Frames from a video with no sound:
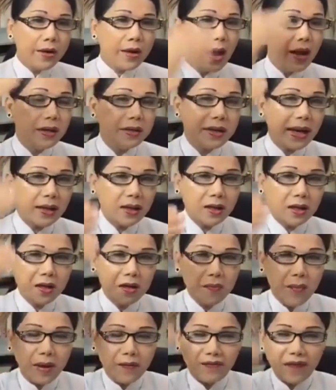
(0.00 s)
để tránh
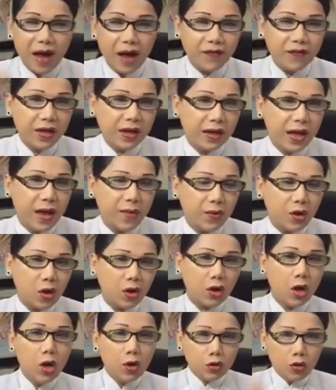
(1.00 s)
khi mà vào Việt Nam
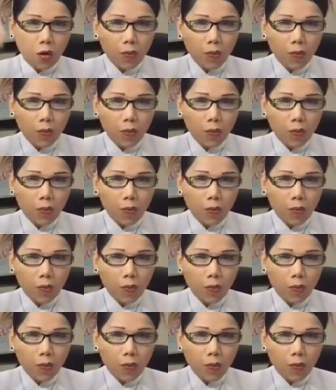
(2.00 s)
rồi